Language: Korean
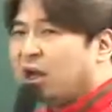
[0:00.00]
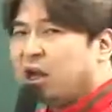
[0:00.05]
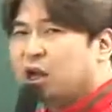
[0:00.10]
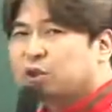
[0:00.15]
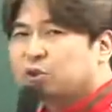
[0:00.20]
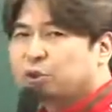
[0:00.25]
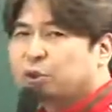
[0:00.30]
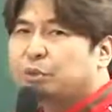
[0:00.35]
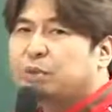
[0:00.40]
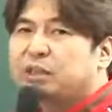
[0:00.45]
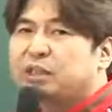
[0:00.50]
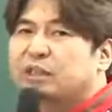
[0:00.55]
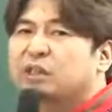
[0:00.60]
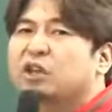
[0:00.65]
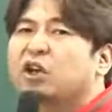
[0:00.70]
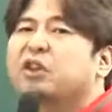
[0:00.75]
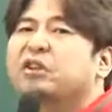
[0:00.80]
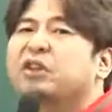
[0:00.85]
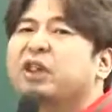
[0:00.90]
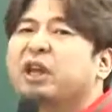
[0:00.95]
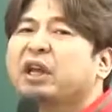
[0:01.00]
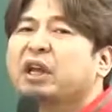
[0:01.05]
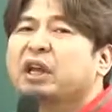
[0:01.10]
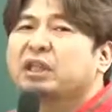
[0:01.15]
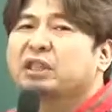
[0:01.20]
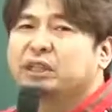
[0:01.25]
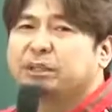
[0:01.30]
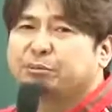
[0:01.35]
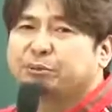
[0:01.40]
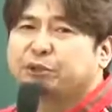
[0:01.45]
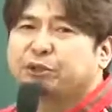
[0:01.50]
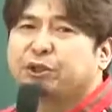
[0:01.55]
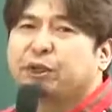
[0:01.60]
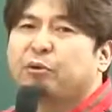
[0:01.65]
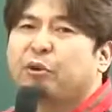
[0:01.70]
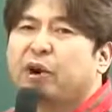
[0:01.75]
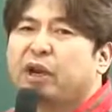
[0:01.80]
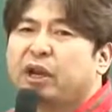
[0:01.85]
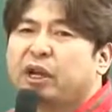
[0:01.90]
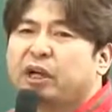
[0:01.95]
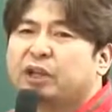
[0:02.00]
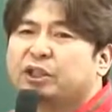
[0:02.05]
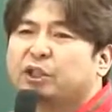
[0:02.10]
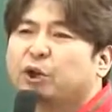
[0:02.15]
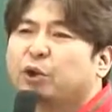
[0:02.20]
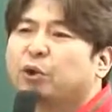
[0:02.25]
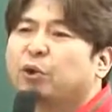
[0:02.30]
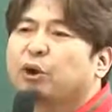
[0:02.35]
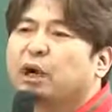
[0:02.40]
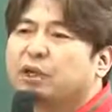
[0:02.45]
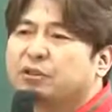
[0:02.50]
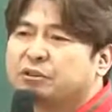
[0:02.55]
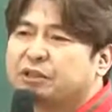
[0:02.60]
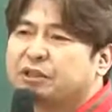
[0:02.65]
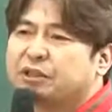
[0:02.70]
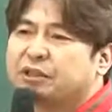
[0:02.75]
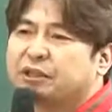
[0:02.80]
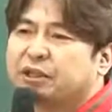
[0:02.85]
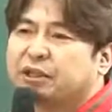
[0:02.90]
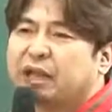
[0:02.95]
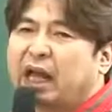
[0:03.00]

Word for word: 소위 말해서 선택과 집중의 원리를 적용할 수 있어요.